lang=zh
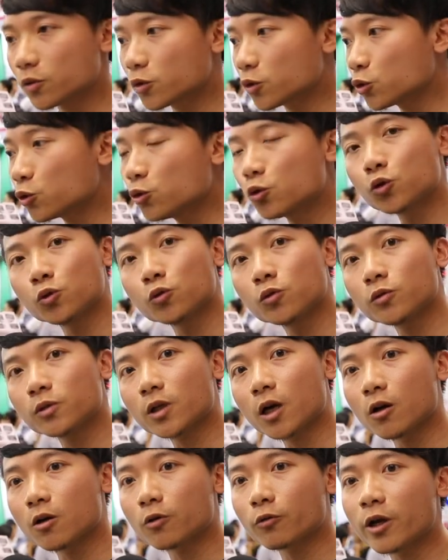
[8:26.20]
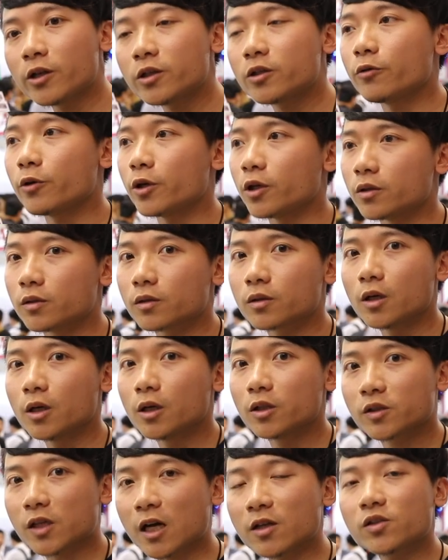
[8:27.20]
输出到 rendering
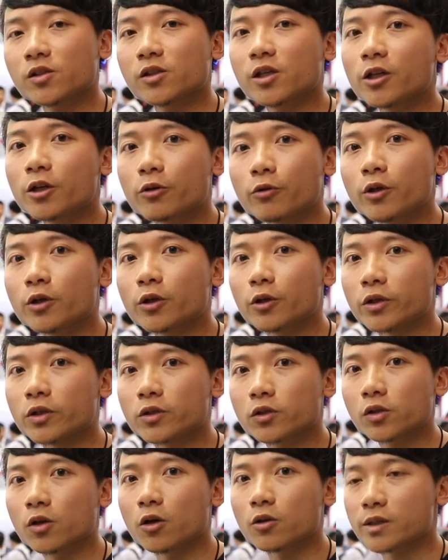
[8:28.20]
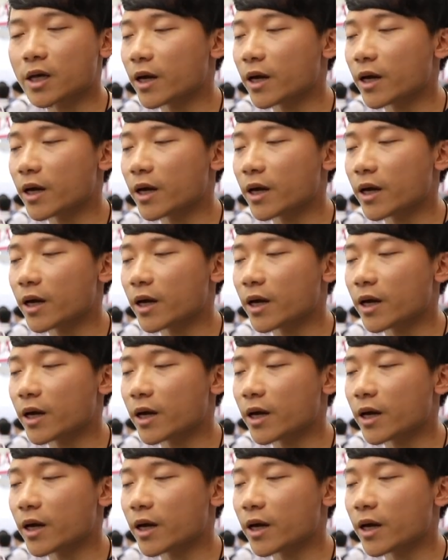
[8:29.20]
长时间的 rendering 之后，